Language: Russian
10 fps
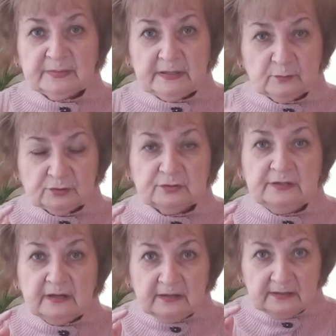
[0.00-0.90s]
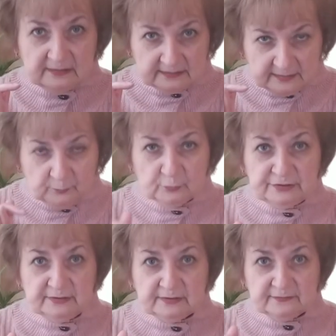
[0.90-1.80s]
Потому что для
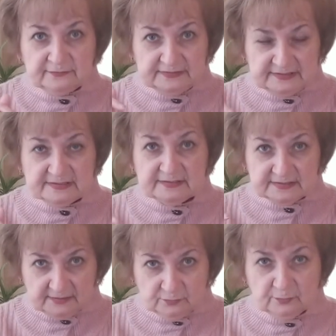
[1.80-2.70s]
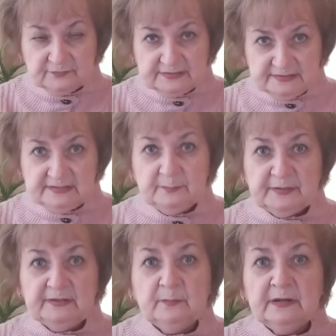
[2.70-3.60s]
работников детских садов детей
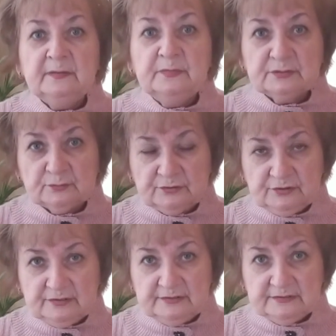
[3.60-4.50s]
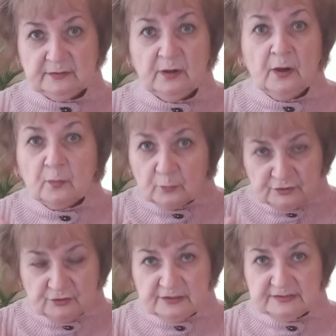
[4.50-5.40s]
принимали без очереди.
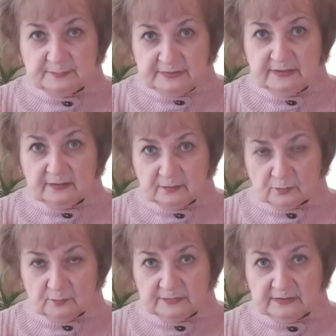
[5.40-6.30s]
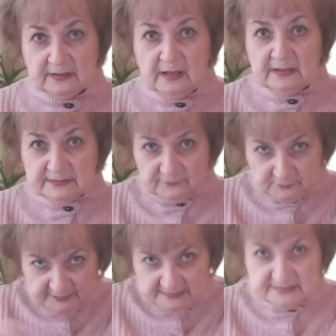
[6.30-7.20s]
Очереди были огромные. Так
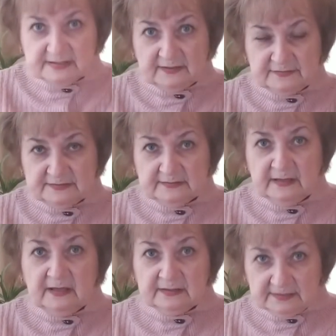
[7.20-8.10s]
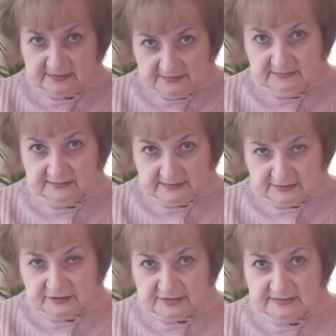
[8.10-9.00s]
вот представьте,
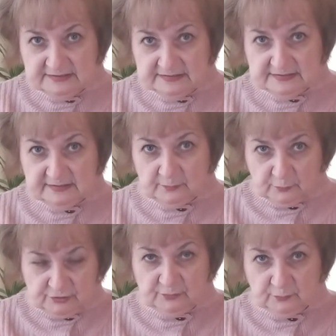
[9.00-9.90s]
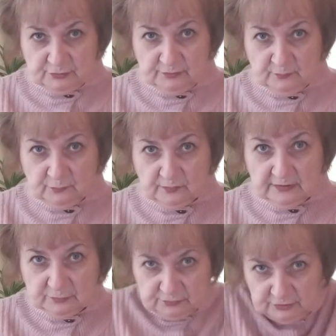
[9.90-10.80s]
латышских детей очень-очень много,
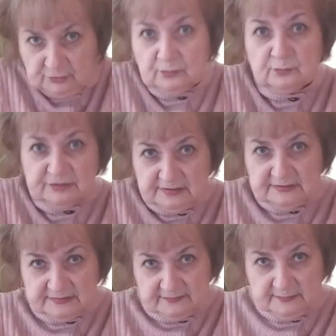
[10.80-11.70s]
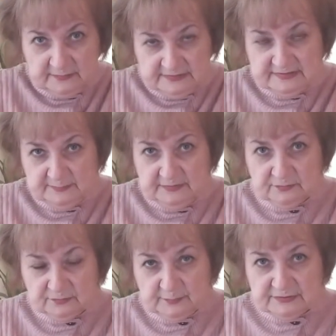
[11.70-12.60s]
а тут еще русские своими детьми
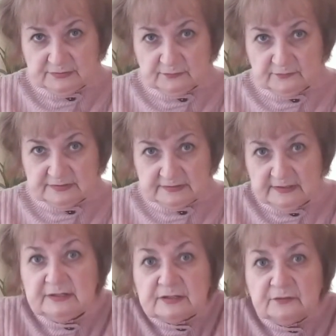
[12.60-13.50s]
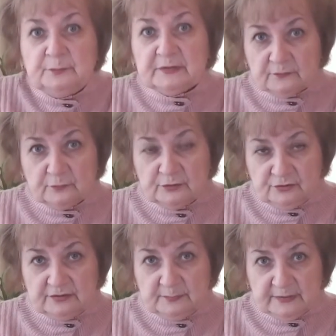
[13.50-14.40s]
тут подсовываются. Конечно, в первую
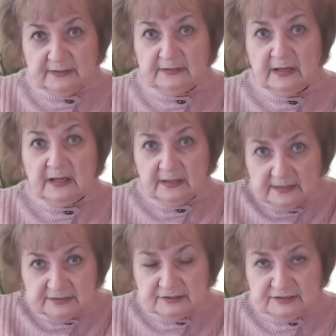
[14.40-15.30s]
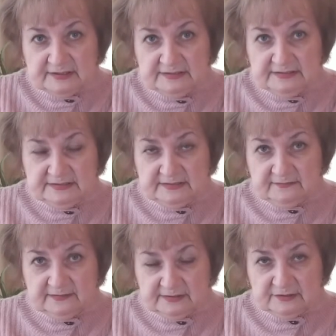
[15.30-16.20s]
очередь брали латышских детей
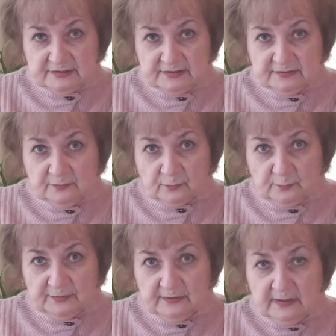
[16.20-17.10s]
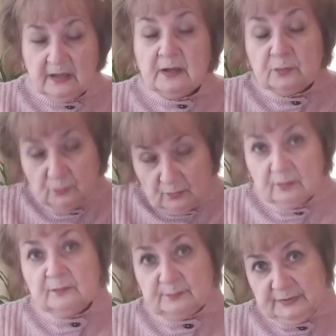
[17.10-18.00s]
в латышские группы.
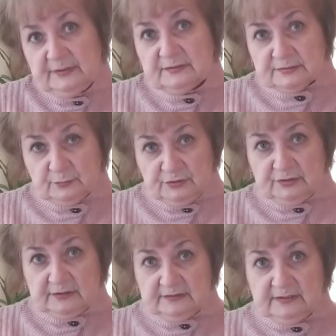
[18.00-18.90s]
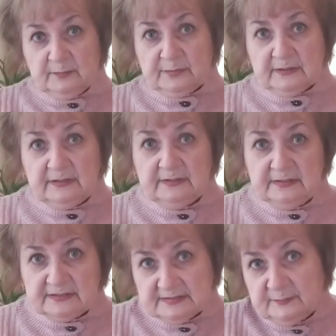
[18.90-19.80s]
Но были случаи, когда брали,
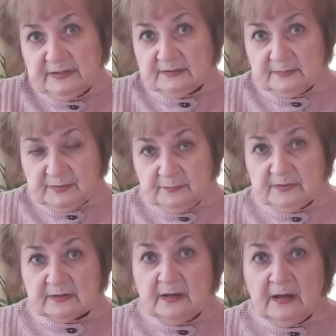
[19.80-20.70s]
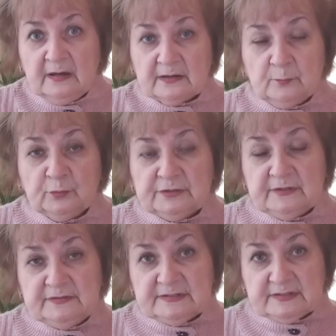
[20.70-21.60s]
если бы я, например,
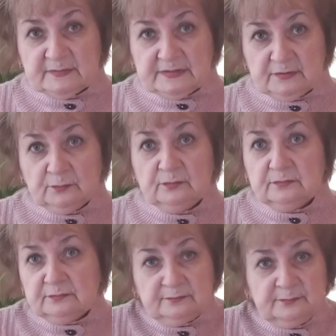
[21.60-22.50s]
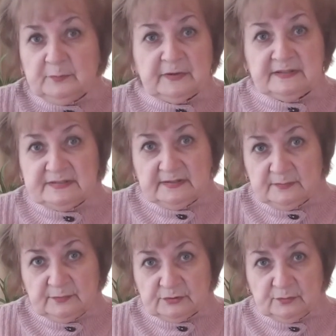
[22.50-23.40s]
работая в детском саду, попросила
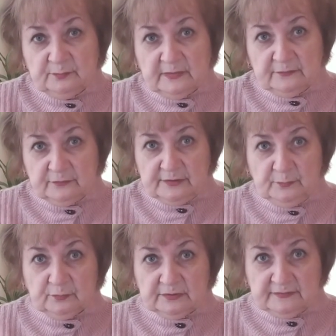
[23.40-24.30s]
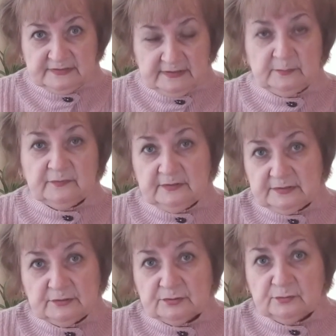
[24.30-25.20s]
бы, чтобы моего ребенка взяли бы в
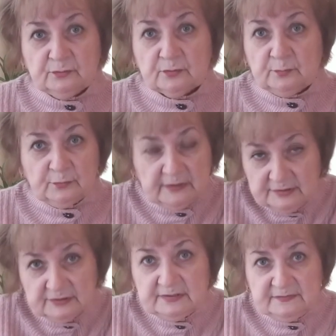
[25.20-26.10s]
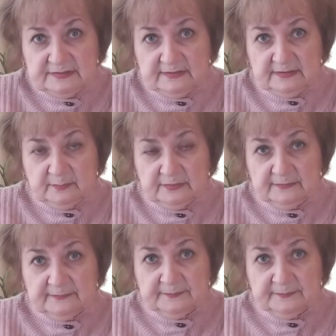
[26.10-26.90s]
латышскую группу, конечно, взяли бы.